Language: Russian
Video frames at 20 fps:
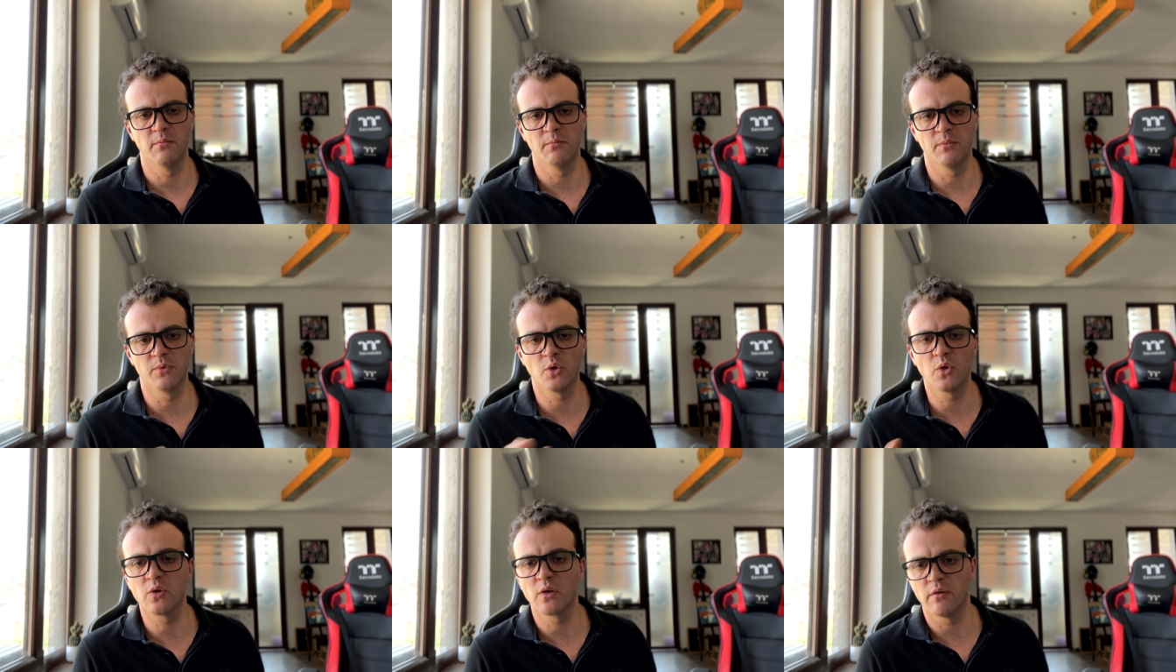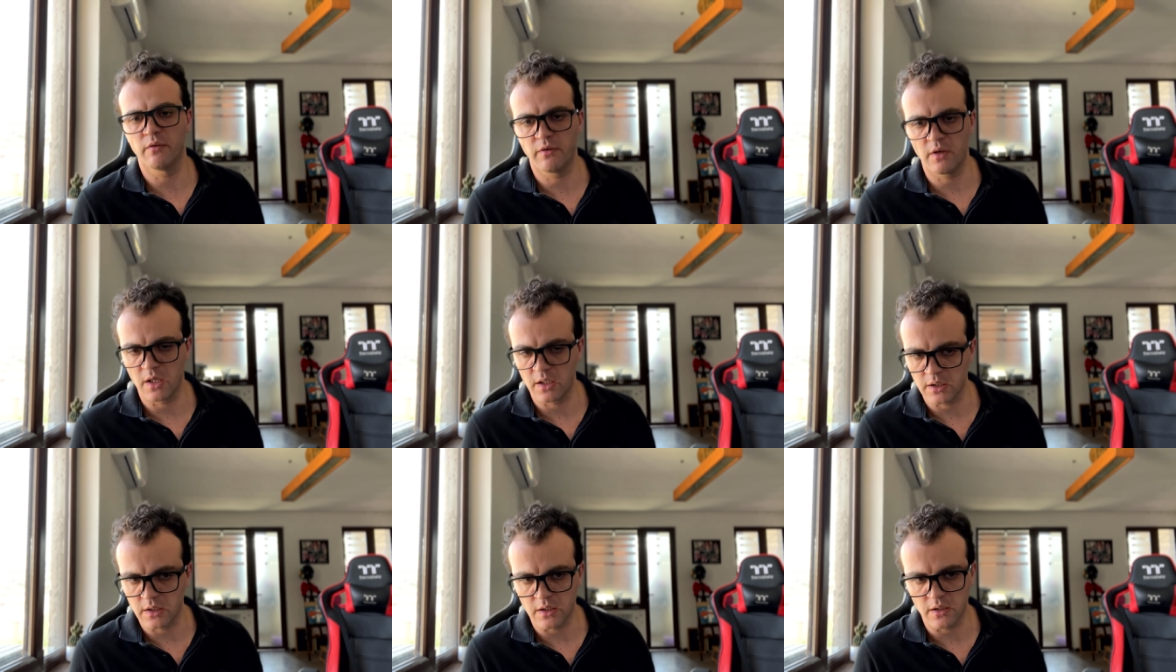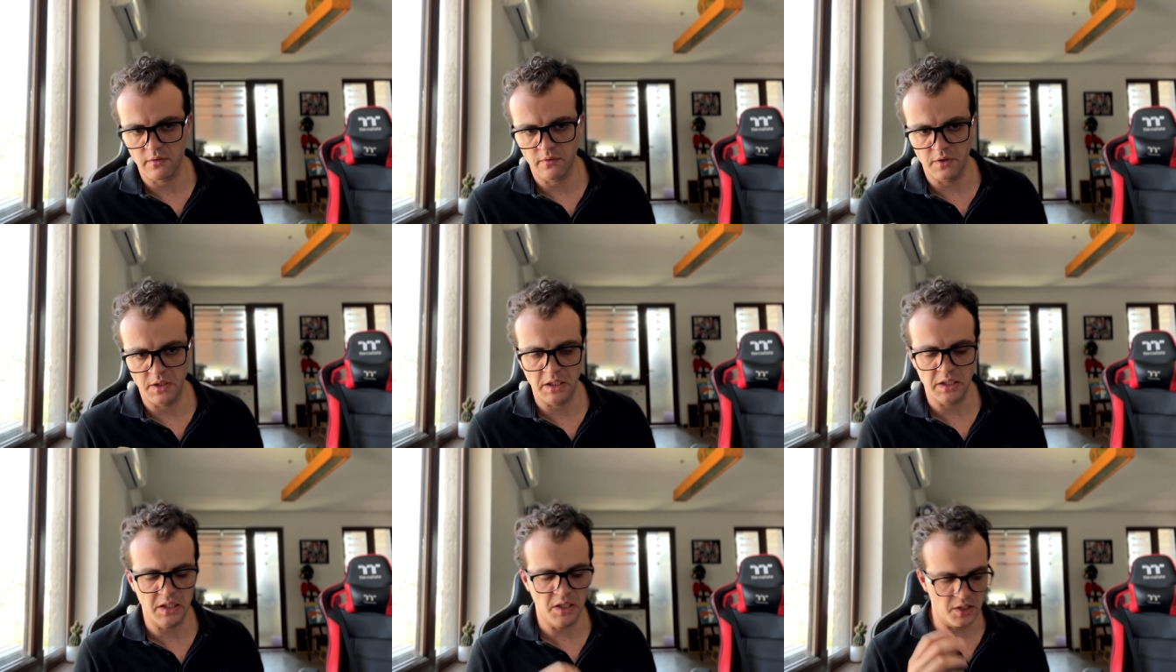много факторов,
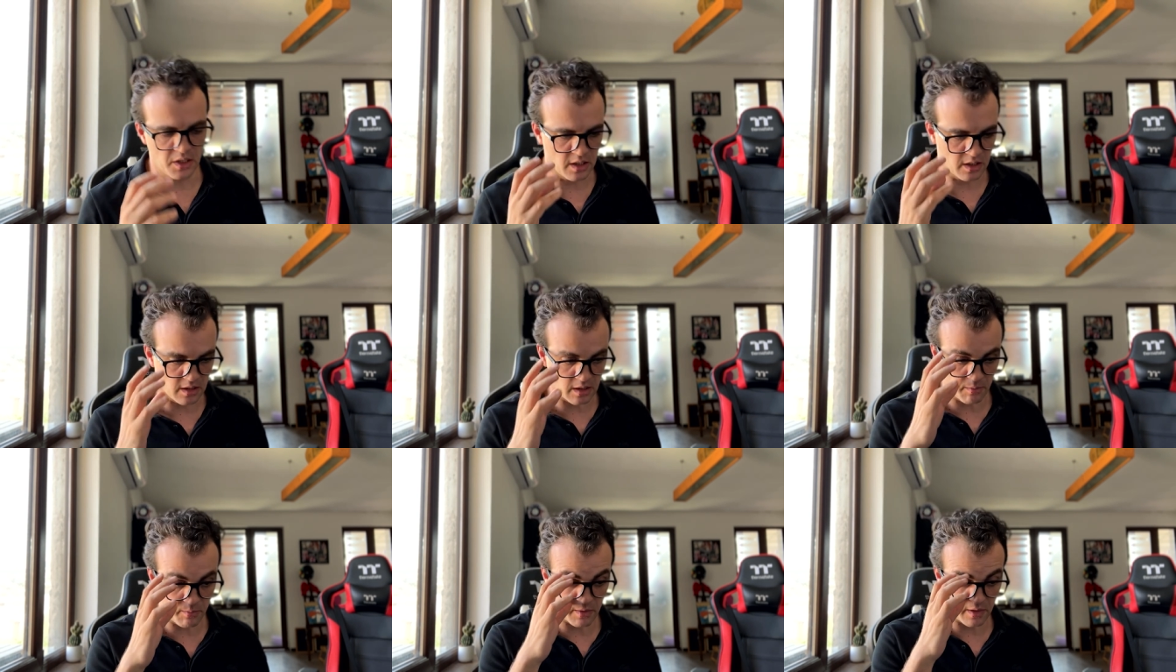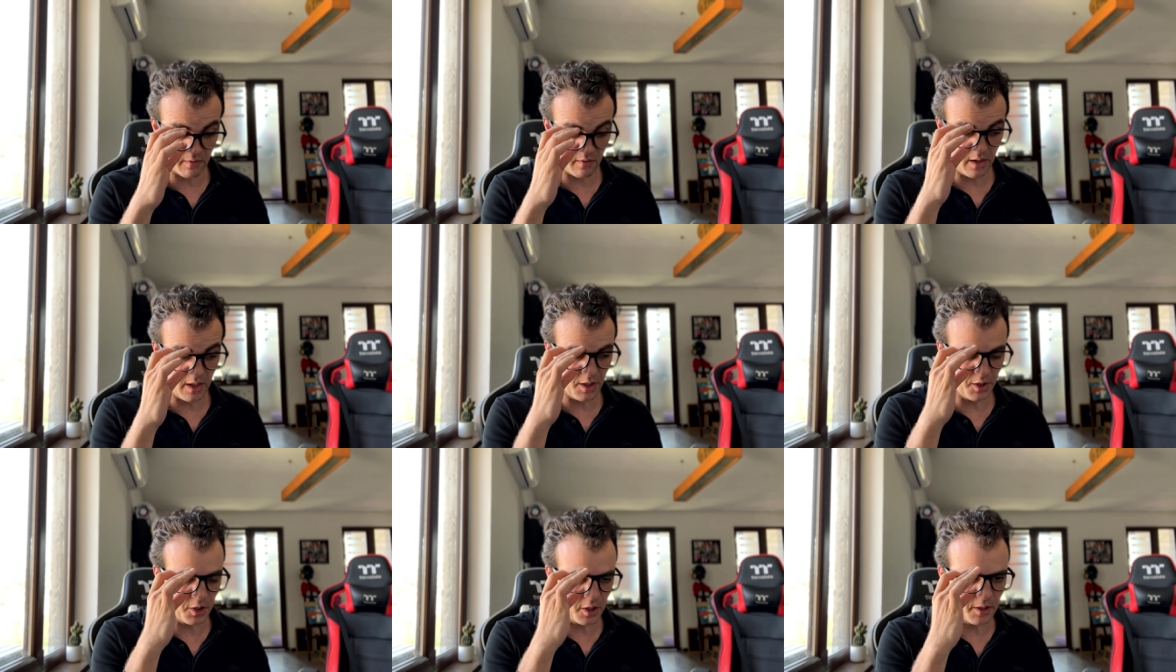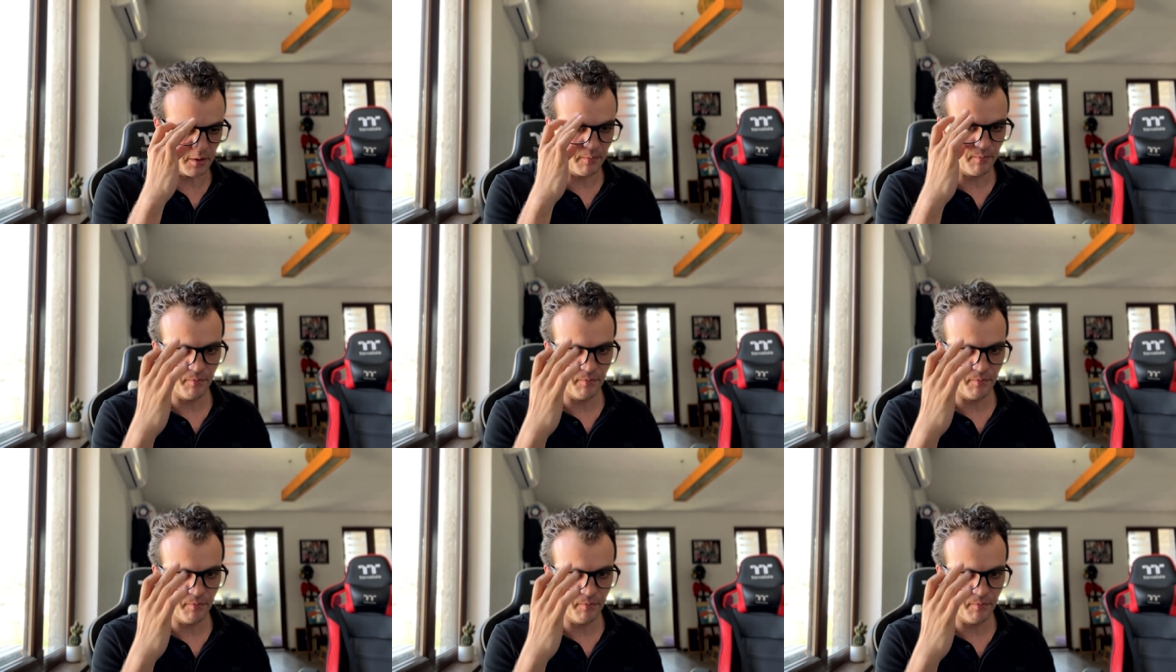если на направление